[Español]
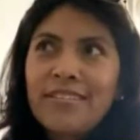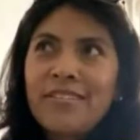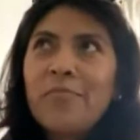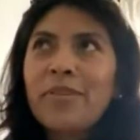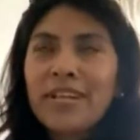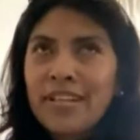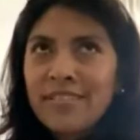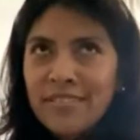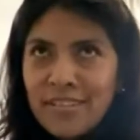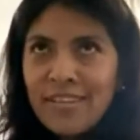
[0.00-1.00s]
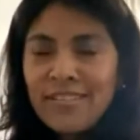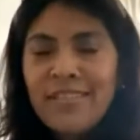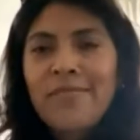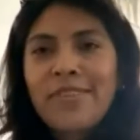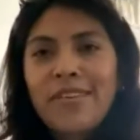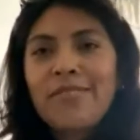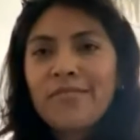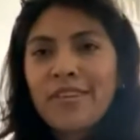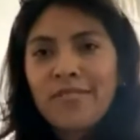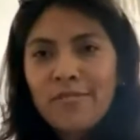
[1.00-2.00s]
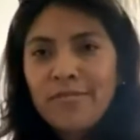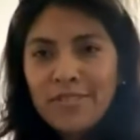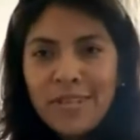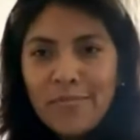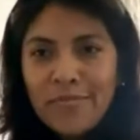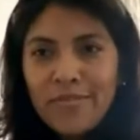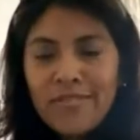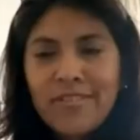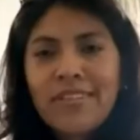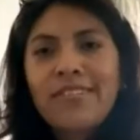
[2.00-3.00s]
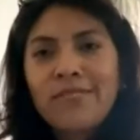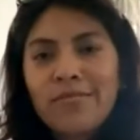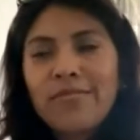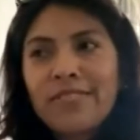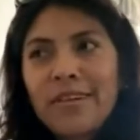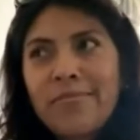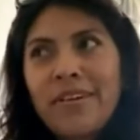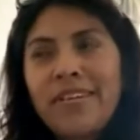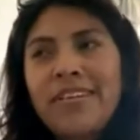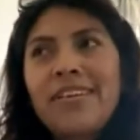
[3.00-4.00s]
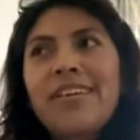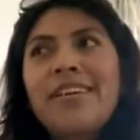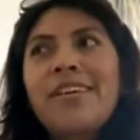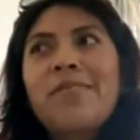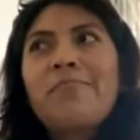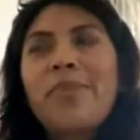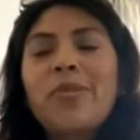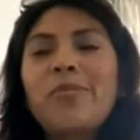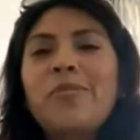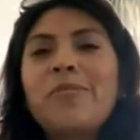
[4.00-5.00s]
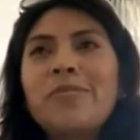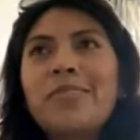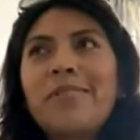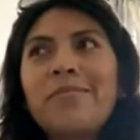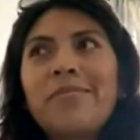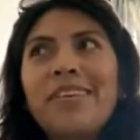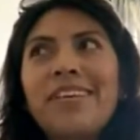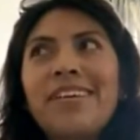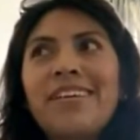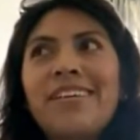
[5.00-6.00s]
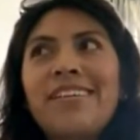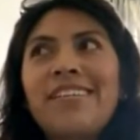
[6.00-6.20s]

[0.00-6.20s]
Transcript: Siempre crecí sabiendo que Dios es amor, que Dios nos ama, pero no sabía,